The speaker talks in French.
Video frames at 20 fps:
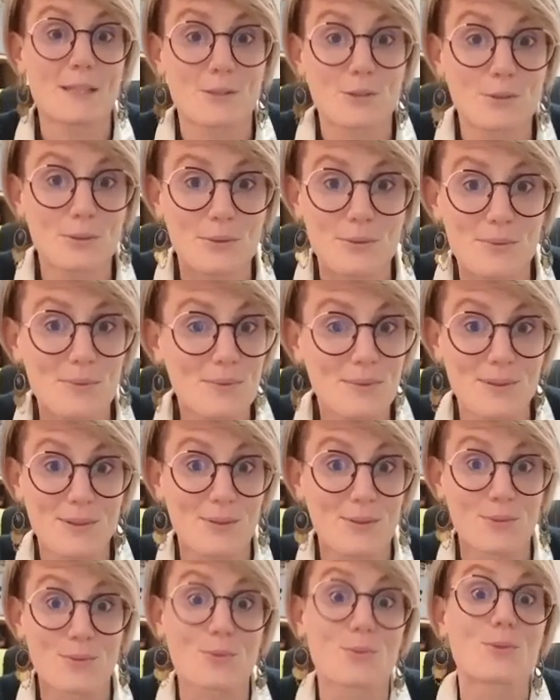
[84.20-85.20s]
Est-ce qu'on
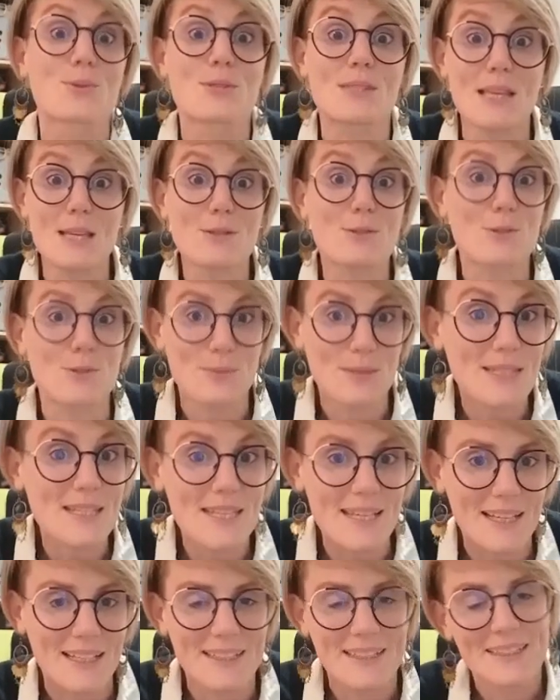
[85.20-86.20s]
ne cesse de lui
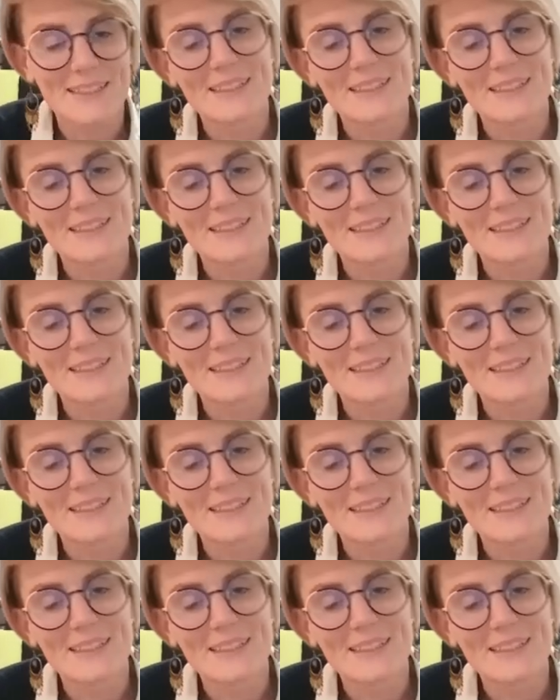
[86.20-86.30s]
dire